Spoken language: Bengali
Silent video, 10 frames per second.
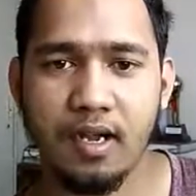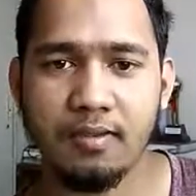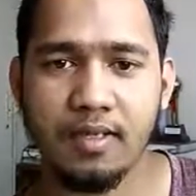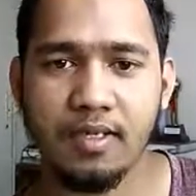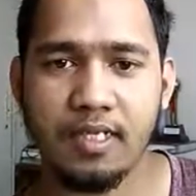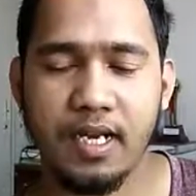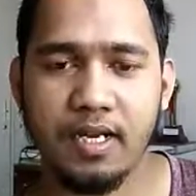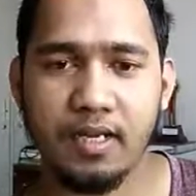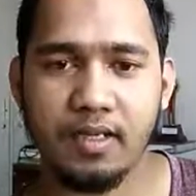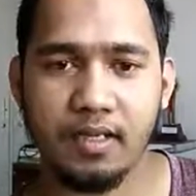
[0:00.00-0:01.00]
আমি
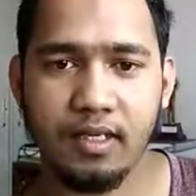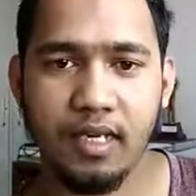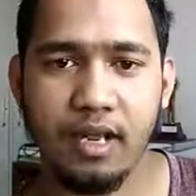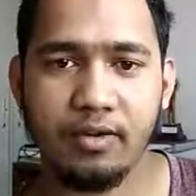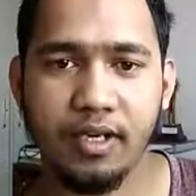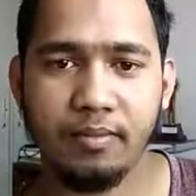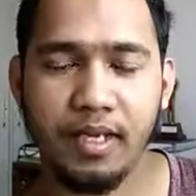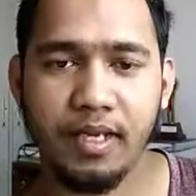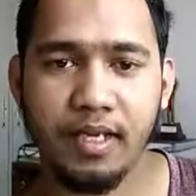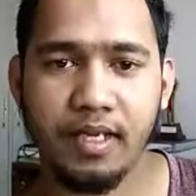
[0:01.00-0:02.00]
চায়নার লিয়াউনিং
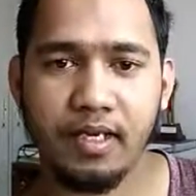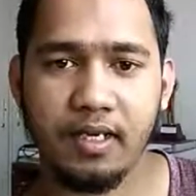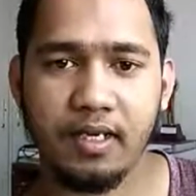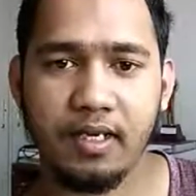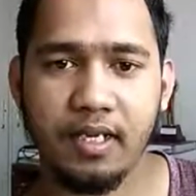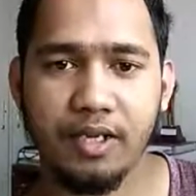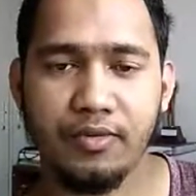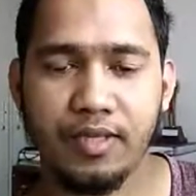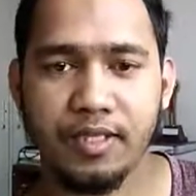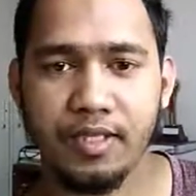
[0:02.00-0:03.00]
মেডিকেল
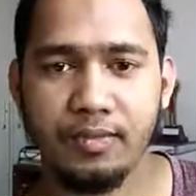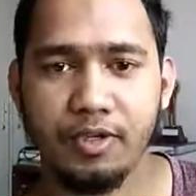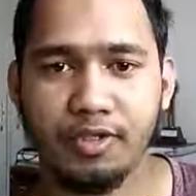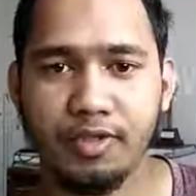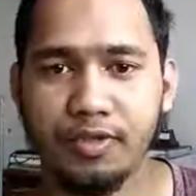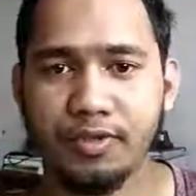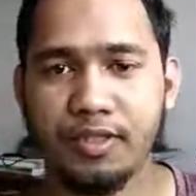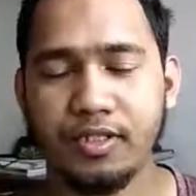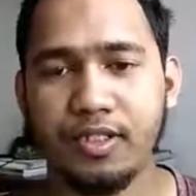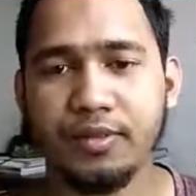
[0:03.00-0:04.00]
ইউনিভার্সিটিতে পড়াশোনা
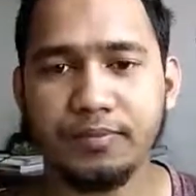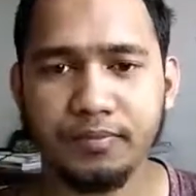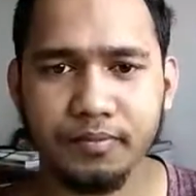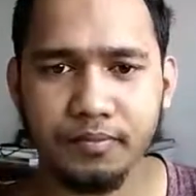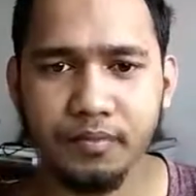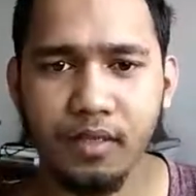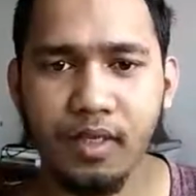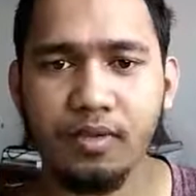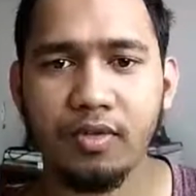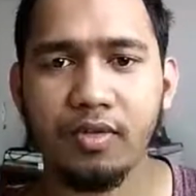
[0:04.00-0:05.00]
করতেছি
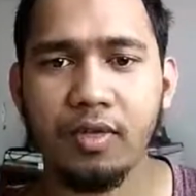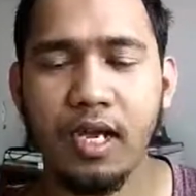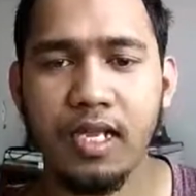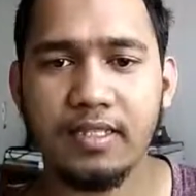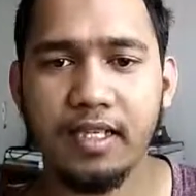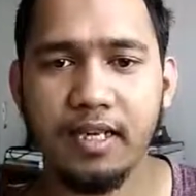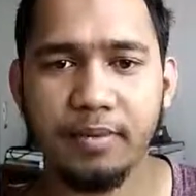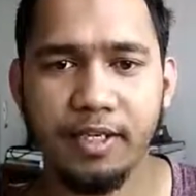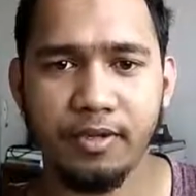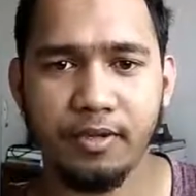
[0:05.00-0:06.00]
তো আজকের এই
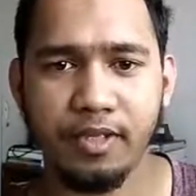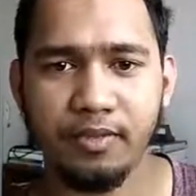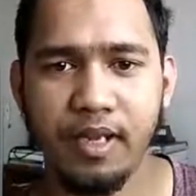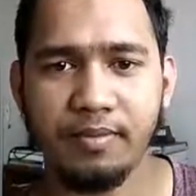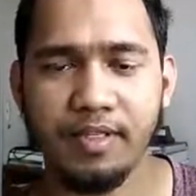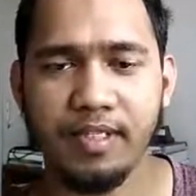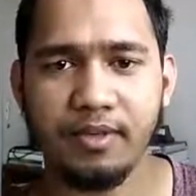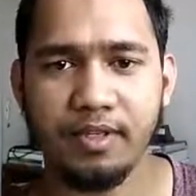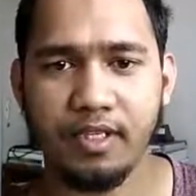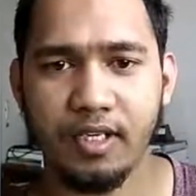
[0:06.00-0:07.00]
ভিডিওর মাধ্যমে আমি যে
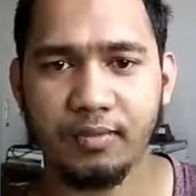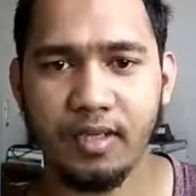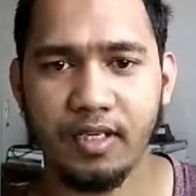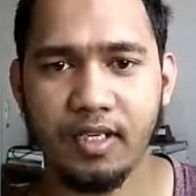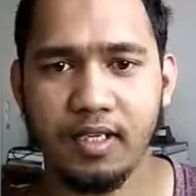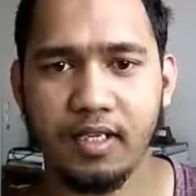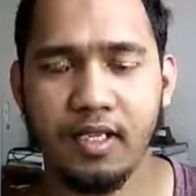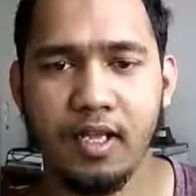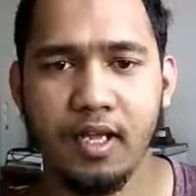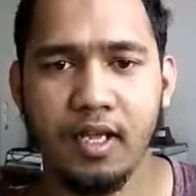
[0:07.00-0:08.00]
কথাটি আপনাদেরকে
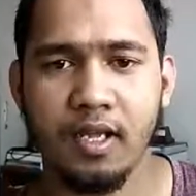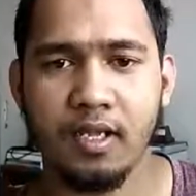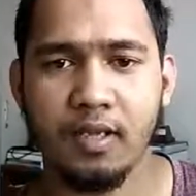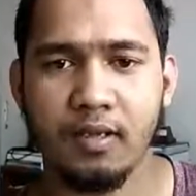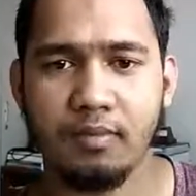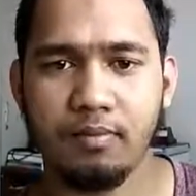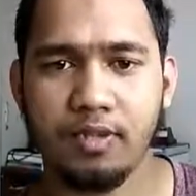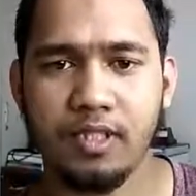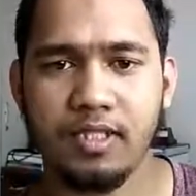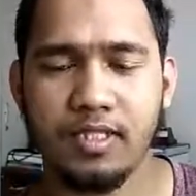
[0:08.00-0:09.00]

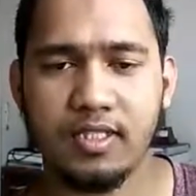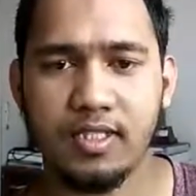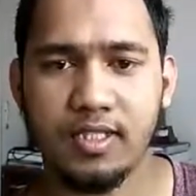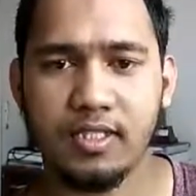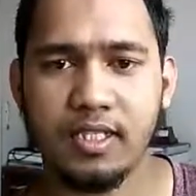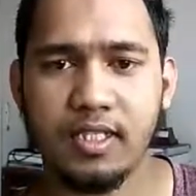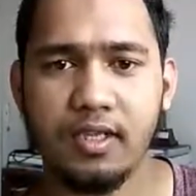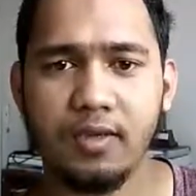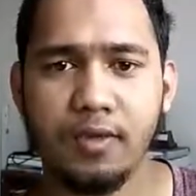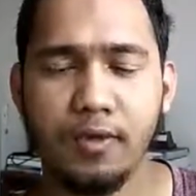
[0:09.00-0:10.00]
বলতে চাচ্ছি সেটা
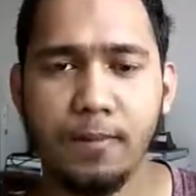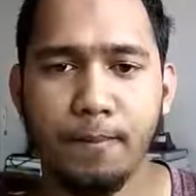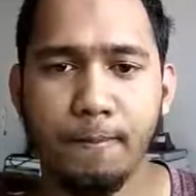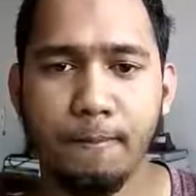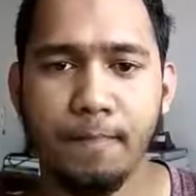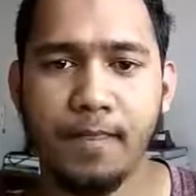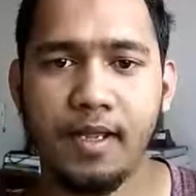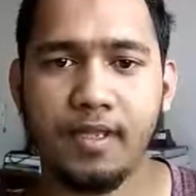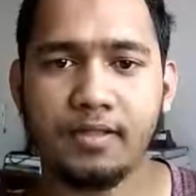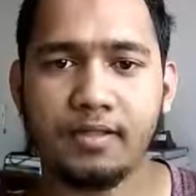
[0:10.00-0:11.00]
হলো
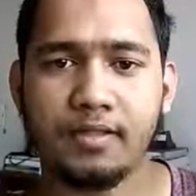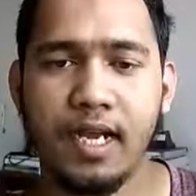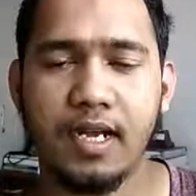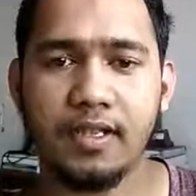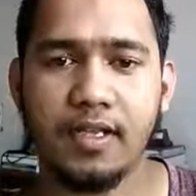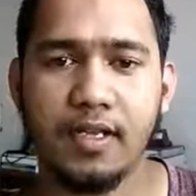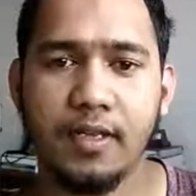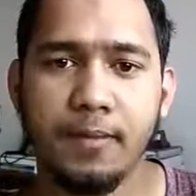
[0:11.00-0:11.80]
চায়নাতে